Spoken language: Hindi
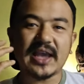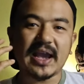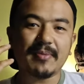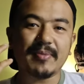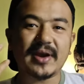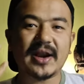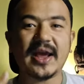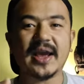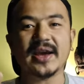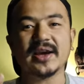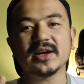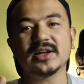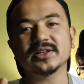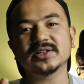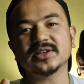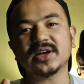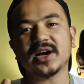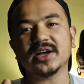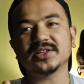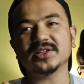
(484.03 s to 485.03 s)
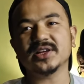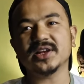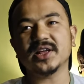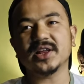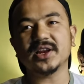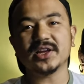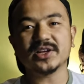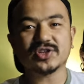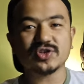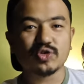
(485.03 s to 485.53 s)
कैमरा एंगल्स कहाँ से ले
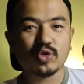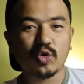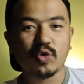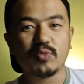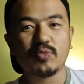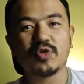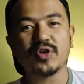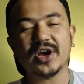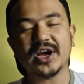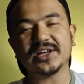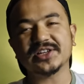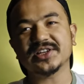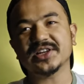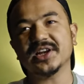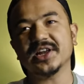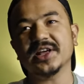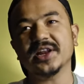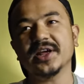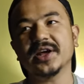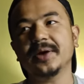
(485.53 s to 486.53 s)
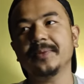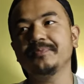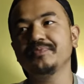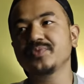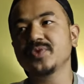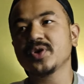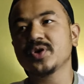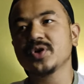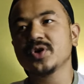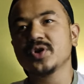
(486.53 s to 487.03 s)
रहे हैं स्लोमो कैसे ले रहे
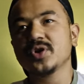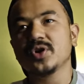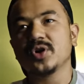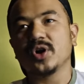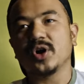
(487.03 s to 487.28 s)
हैं